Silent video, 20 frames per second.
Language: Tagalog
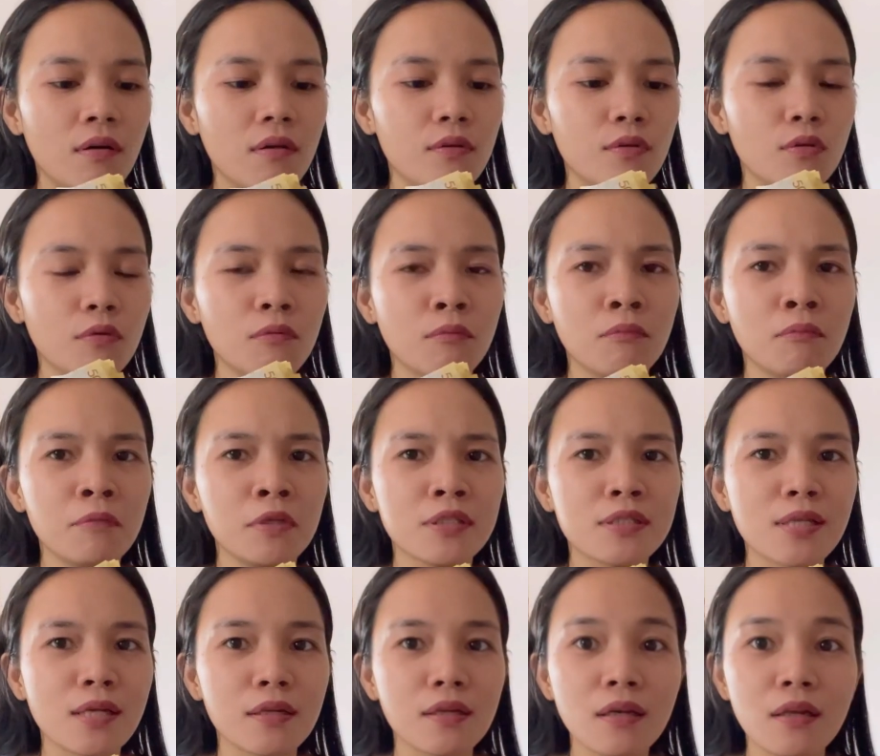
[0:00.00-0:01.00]
yung
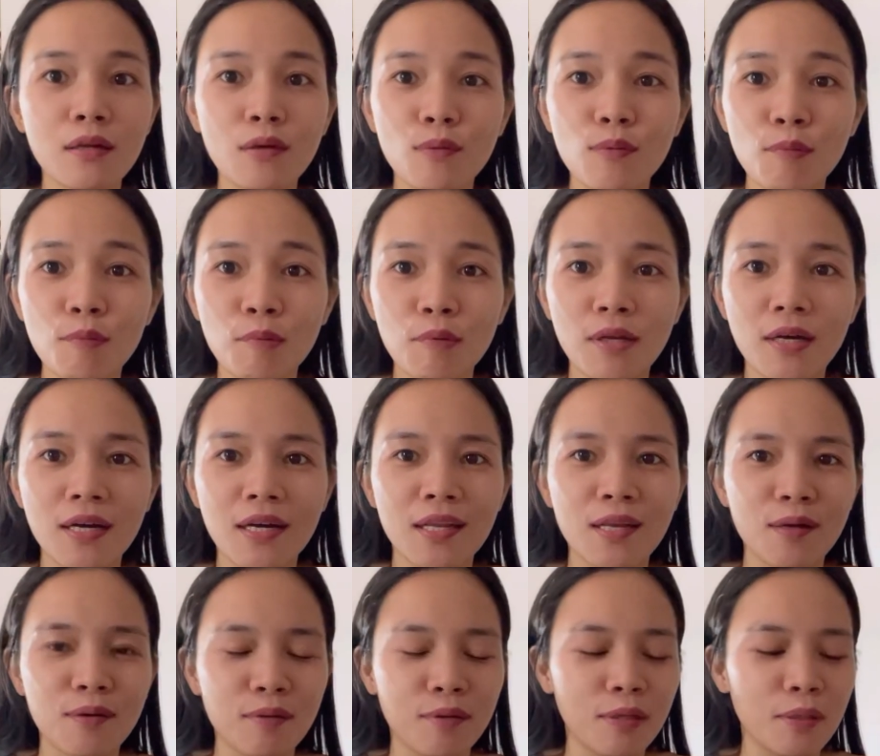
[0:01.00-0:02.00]
minsan nga nakukulangan
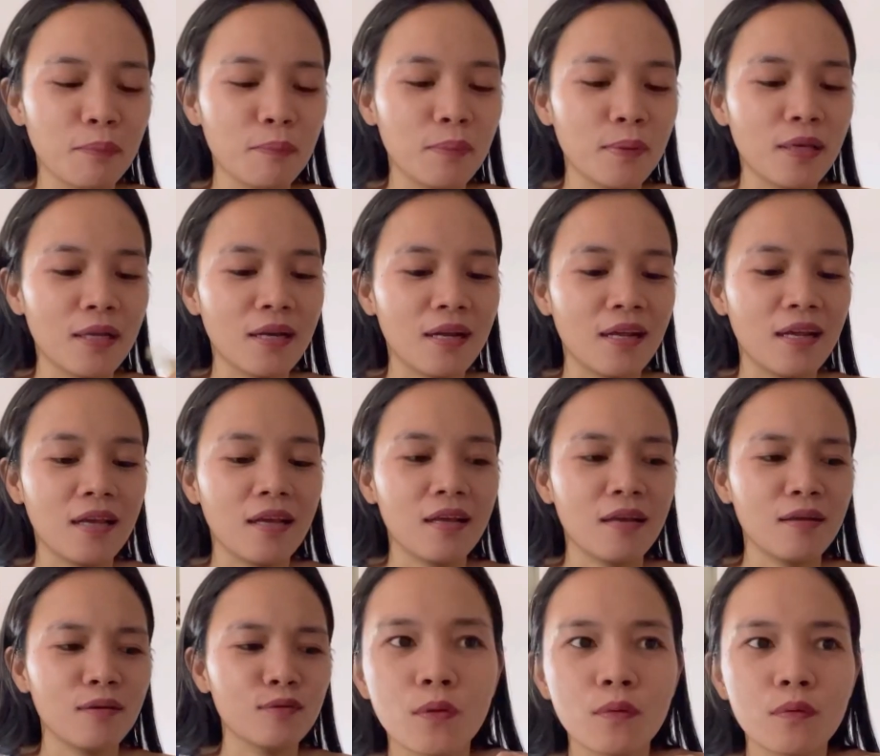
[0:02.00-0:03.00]
ako ng pera eh.
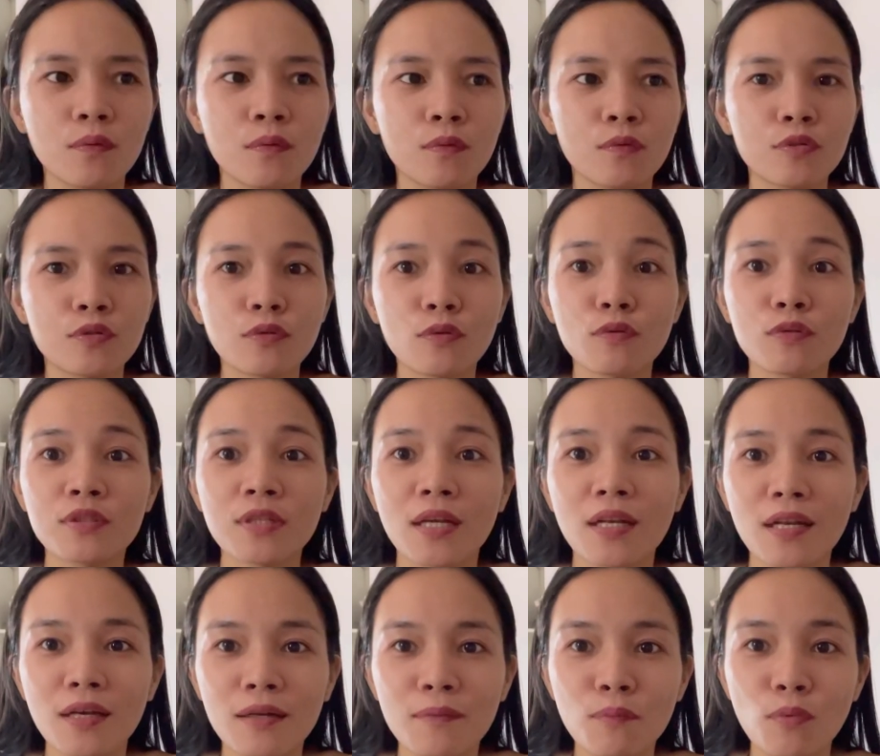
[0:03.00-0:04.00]
Gusto ko
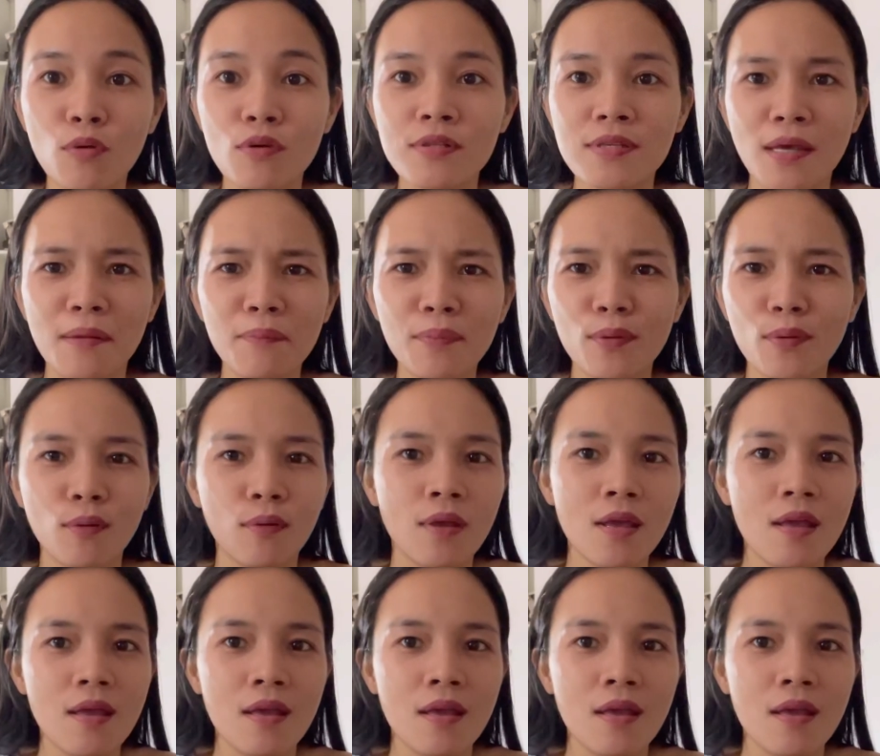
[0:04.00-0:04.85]
sanang buksan, pero